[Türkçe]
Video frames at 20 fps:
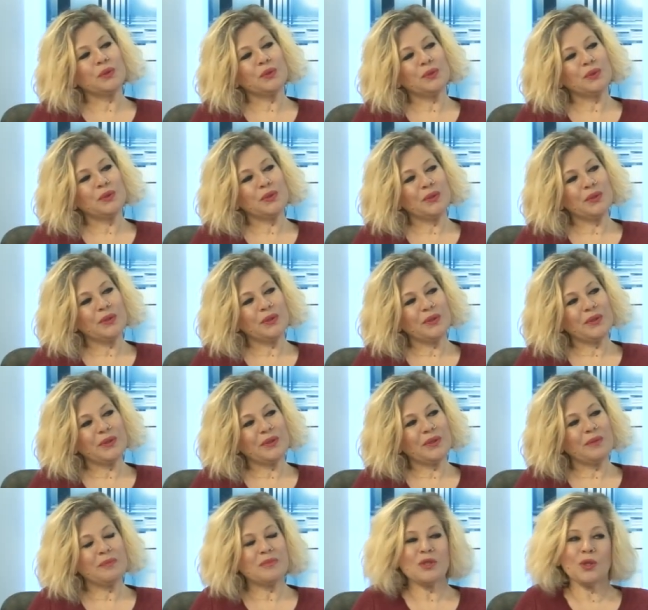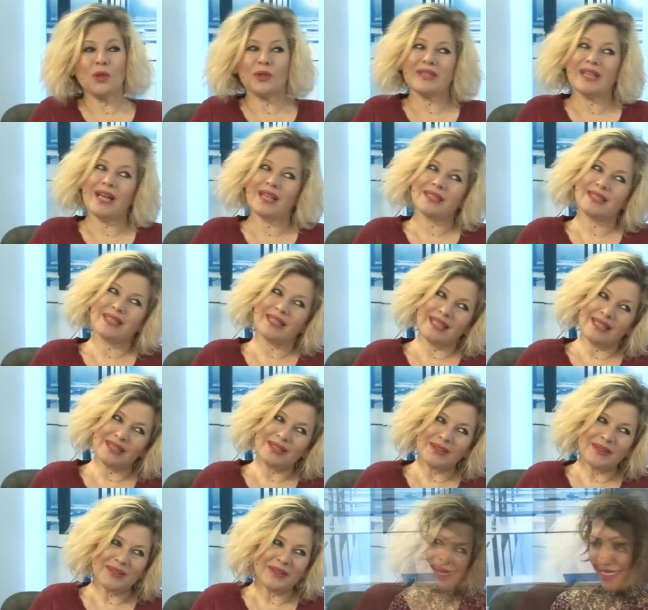duyuyorum. Çok takdir teşekkür
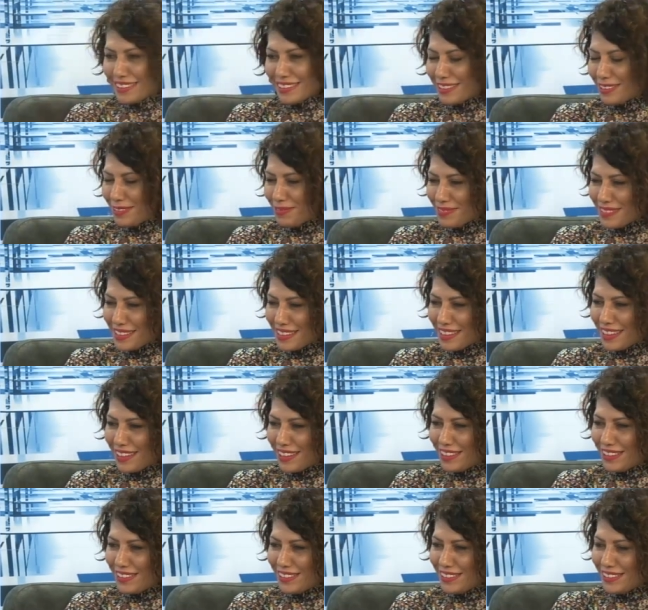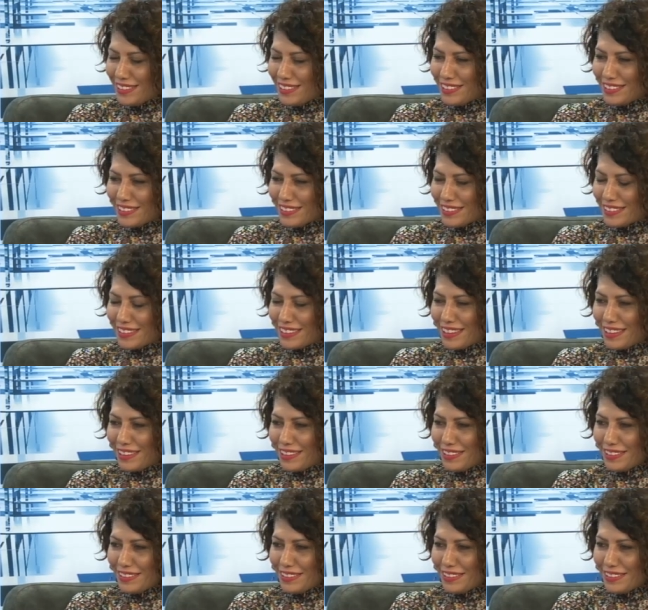ediyorum ederim, seni. Sağ ol. Ee,